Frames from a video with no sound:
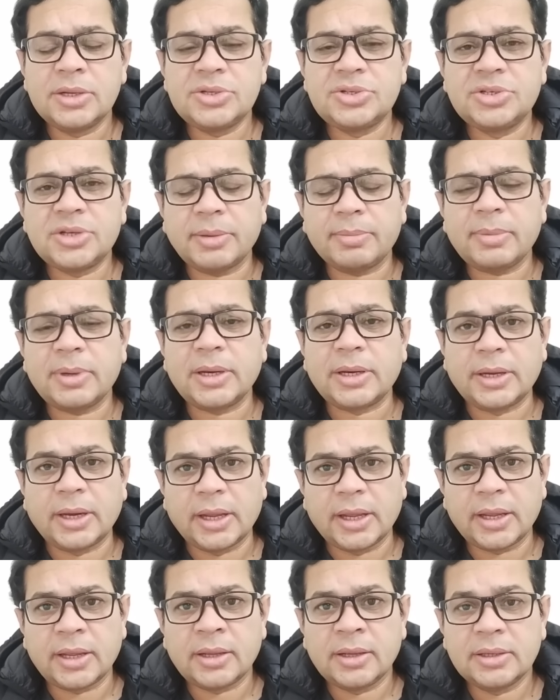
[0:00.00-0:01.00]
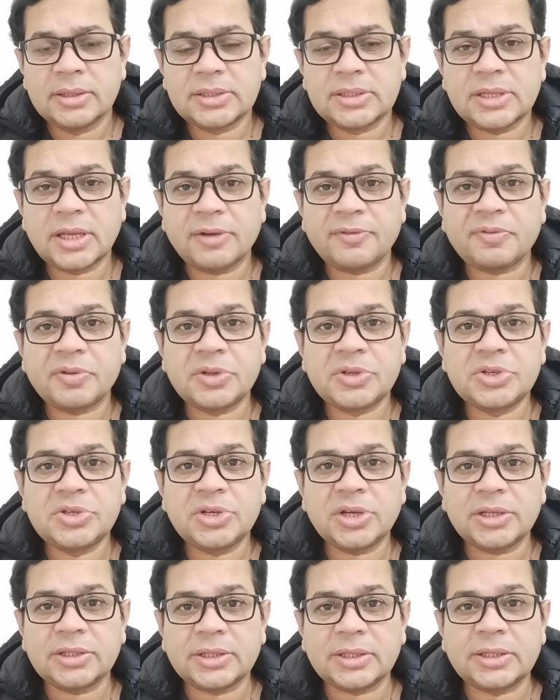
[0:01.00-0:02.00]
यमन ने सिर्फ
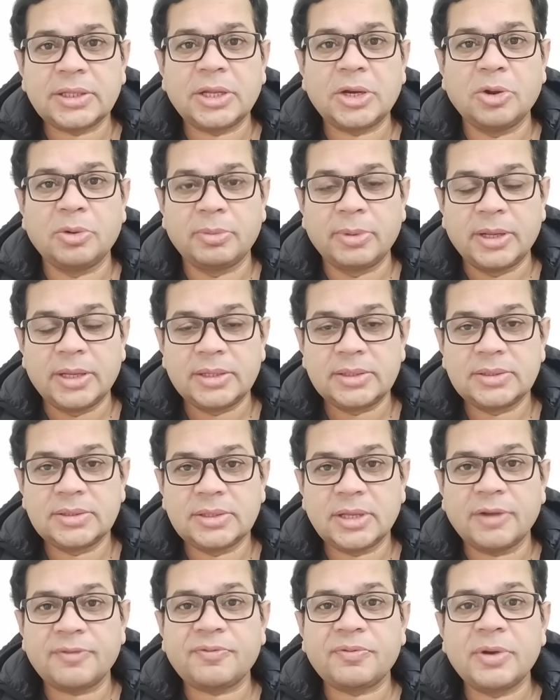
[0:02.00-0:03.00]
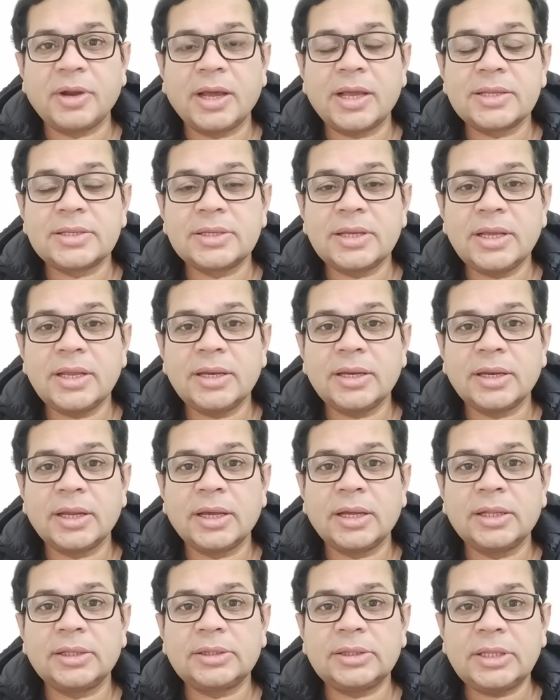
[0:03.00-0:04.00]
चंद दिनों में सिर्फ नाजीन
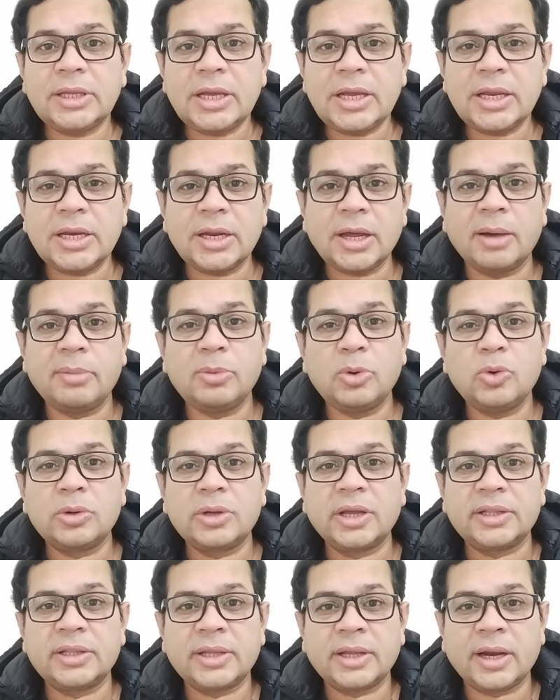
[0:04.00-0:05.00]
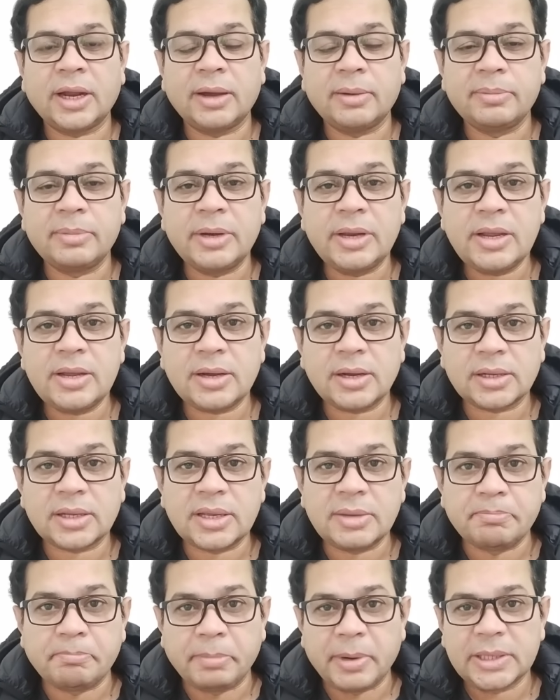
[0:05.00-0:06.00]
तीन हमलों के अंदर अमेरिका
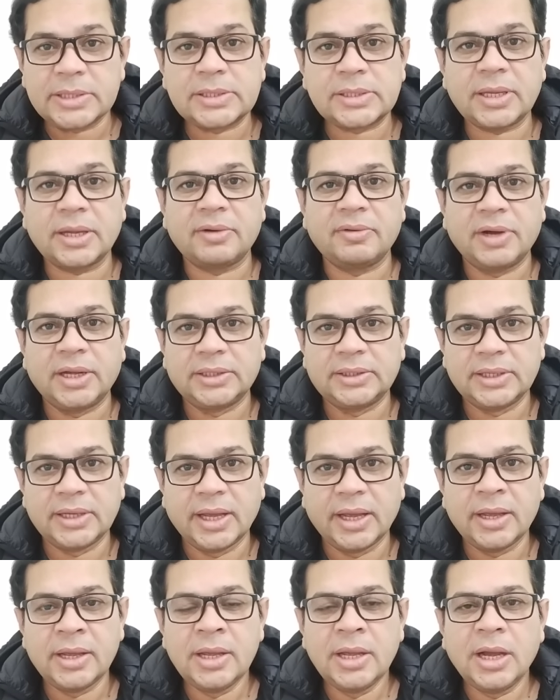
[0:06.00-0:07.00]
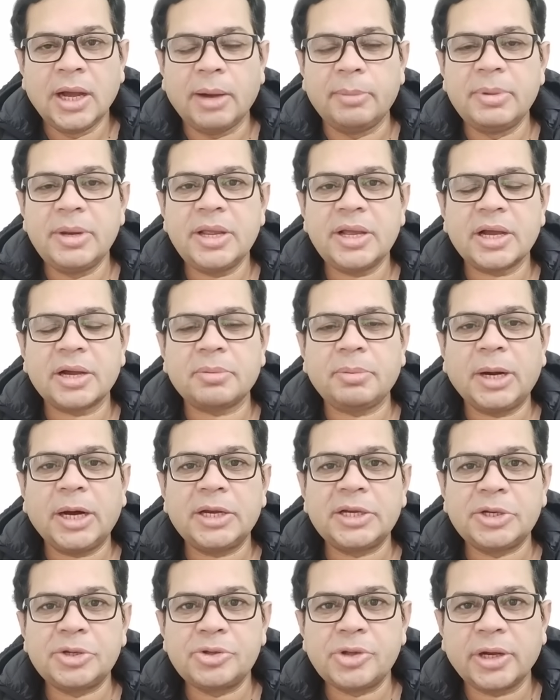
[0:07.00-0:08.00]
की बस करवा दी है अमेरिकी
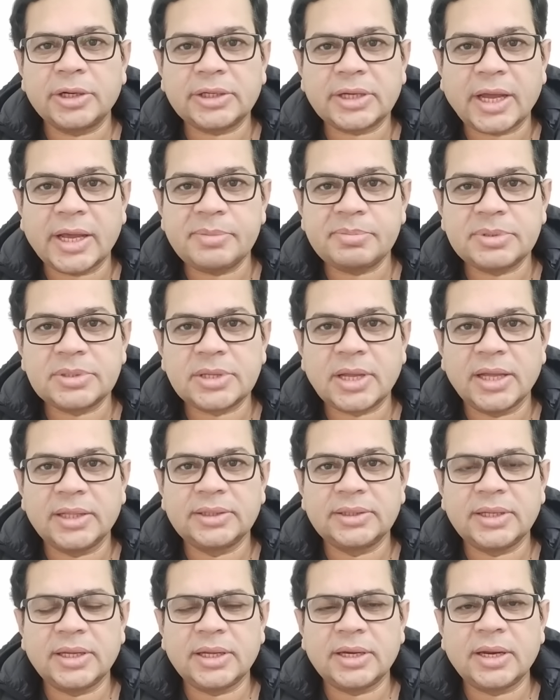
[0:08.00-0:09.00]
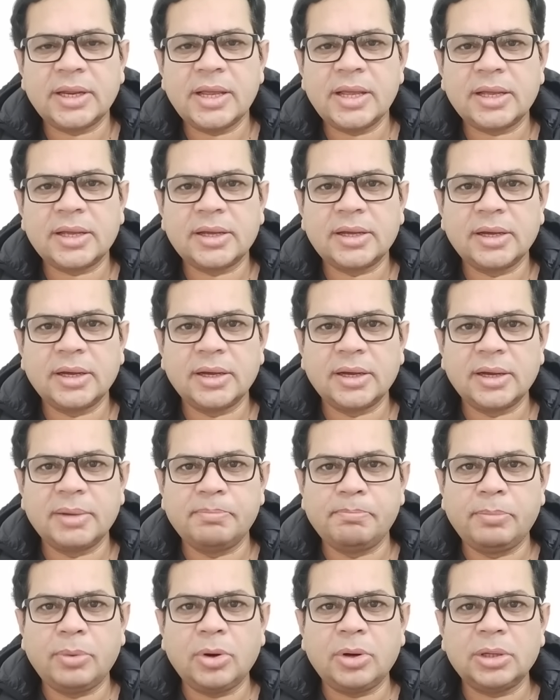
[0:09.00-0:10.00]
अखबार न्यूयॉर्क टाइम्स के अंदर एक
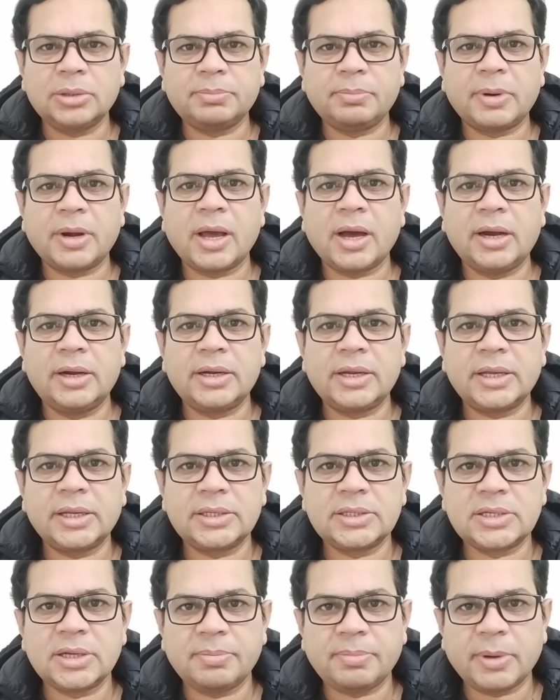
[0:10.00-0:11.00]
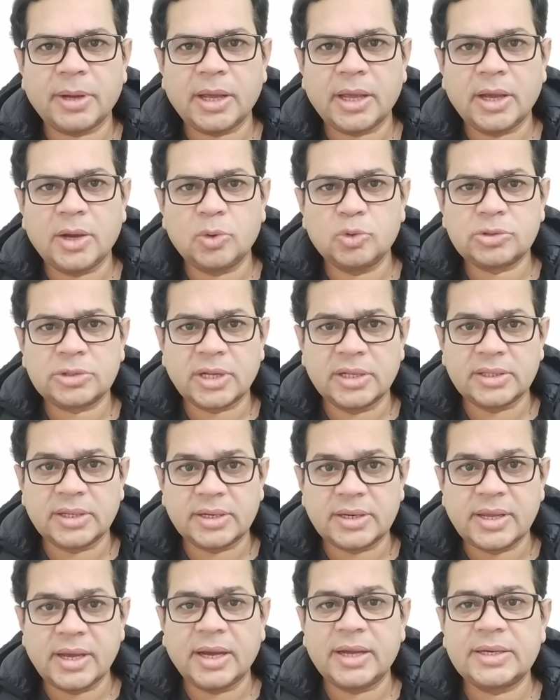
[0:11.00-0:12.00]
बहुत बड़ा आर्टिकल छपा है उसके
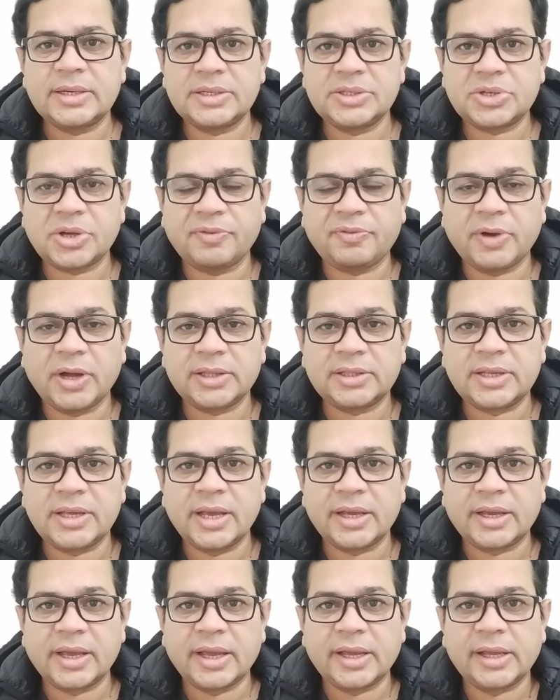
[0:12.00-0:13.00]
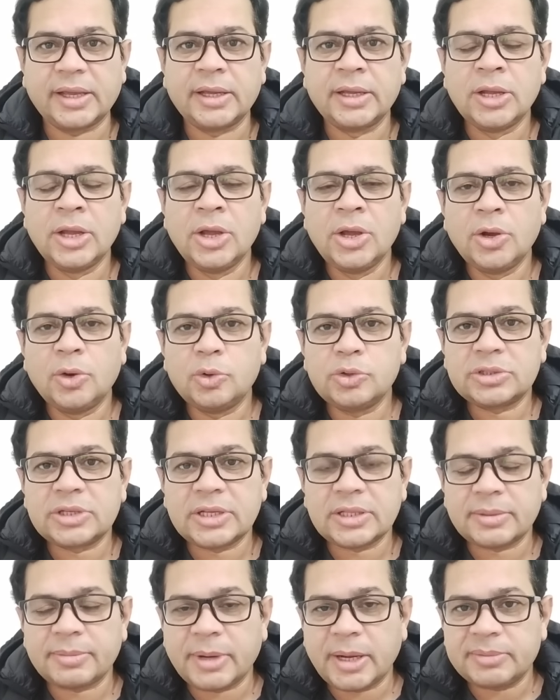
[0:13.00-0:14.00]
अंदर क्या इंकशाफात किए गए हैं
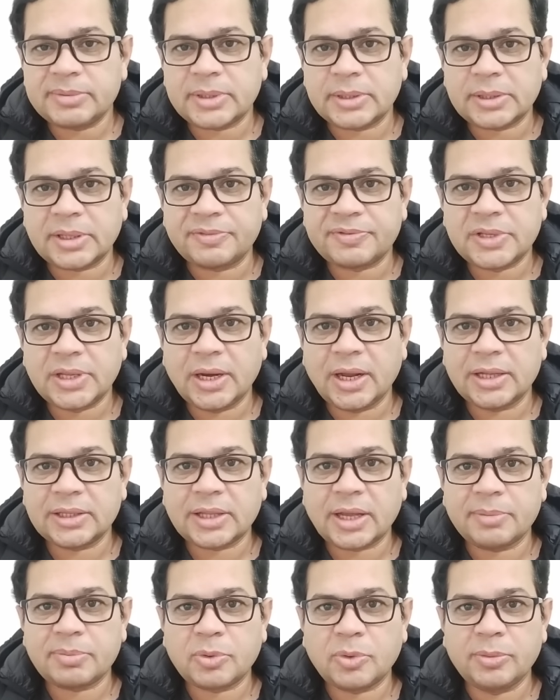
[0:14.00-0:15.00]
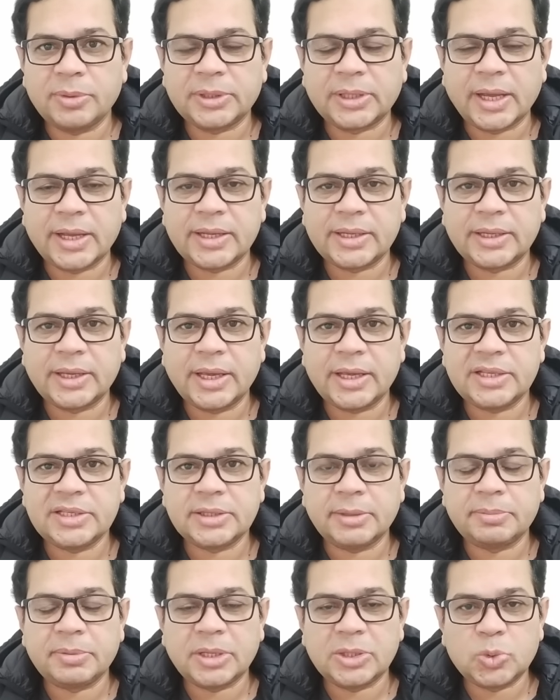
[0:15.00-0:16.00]
उसकी तमाम तर तफसीत आपको बताएंगे
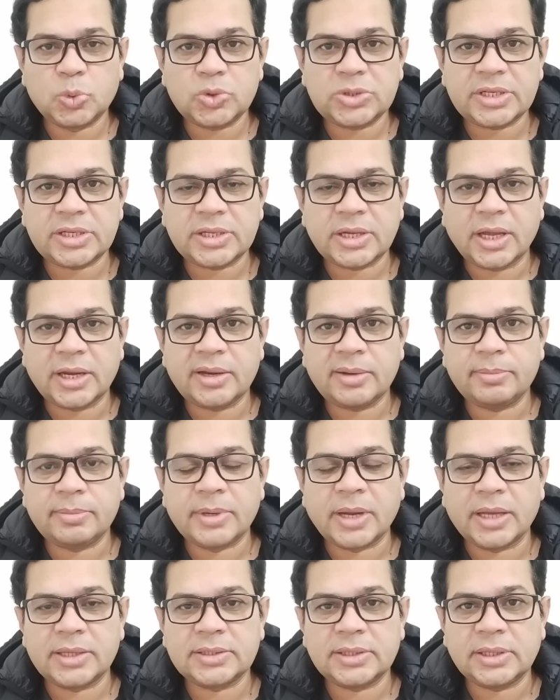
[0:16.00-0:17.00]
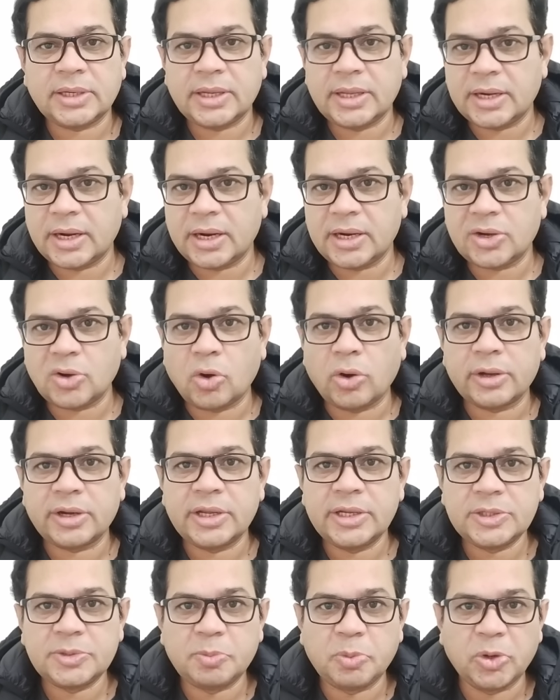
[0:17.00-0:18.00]
जबकि दूसरी जानब नाजीन ईरान और
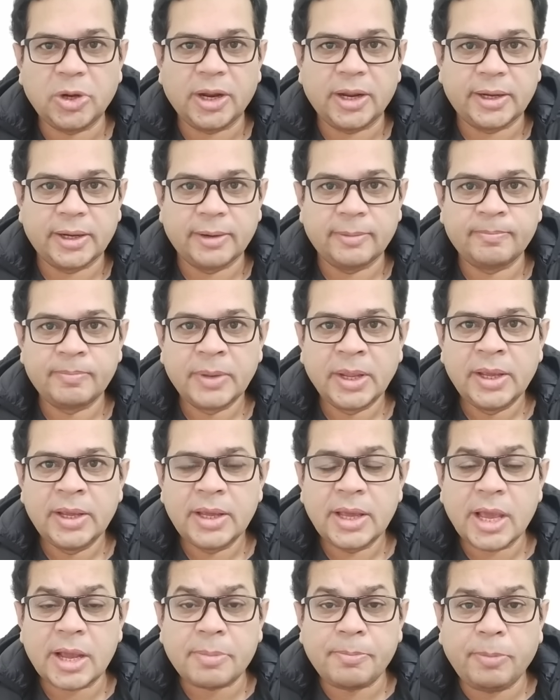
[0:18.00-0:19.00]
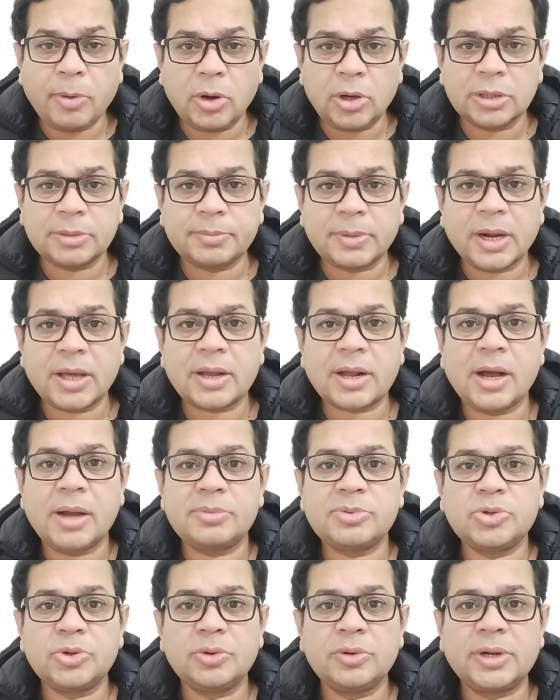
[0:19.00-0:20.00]
हिजबुल्ला ने एक बहुत बड़ा
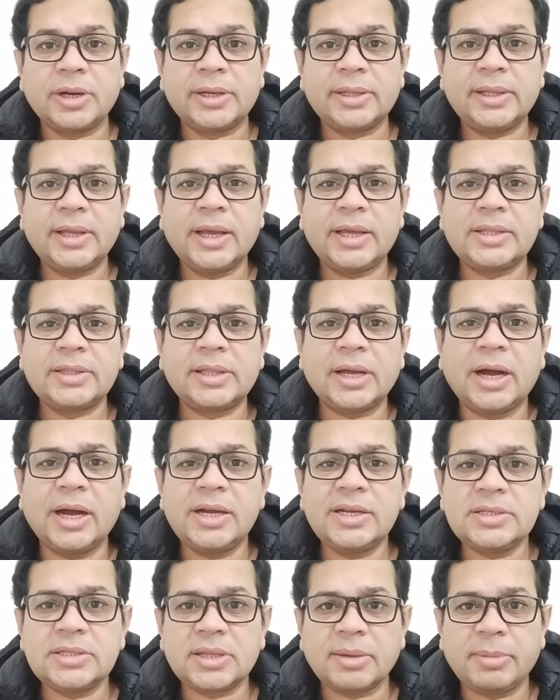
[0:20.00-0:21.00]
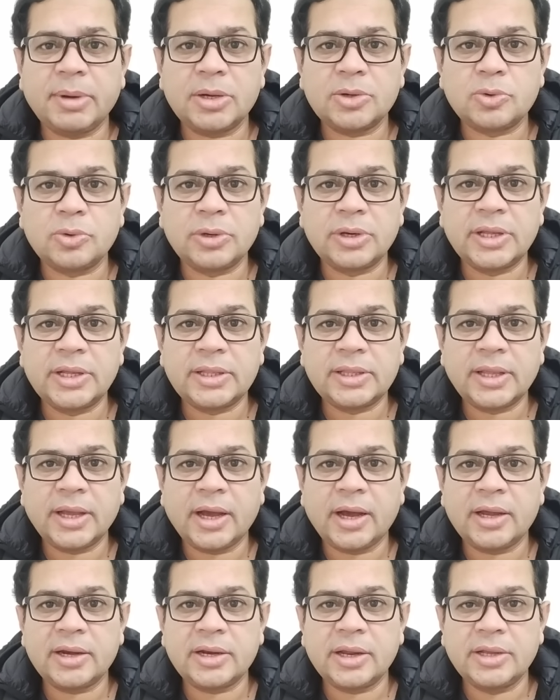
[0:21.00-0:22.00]
काम शुरू कर दिया इंतहाई तबाहकुन
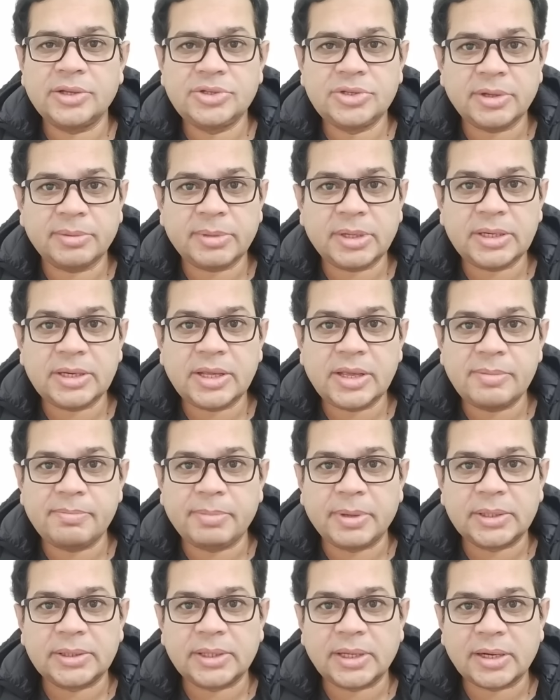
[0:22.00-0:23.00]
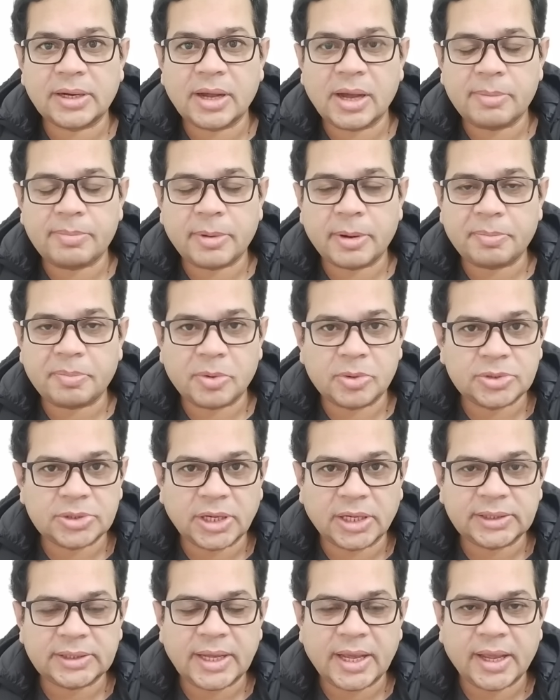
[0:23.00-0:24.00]
हथियार यमन की बंदरगाह पर
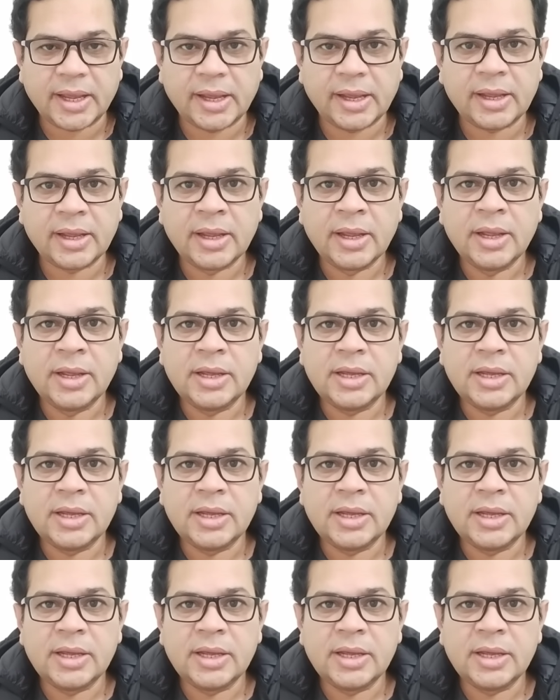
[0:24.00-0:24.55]
पहुँचा दिए हैं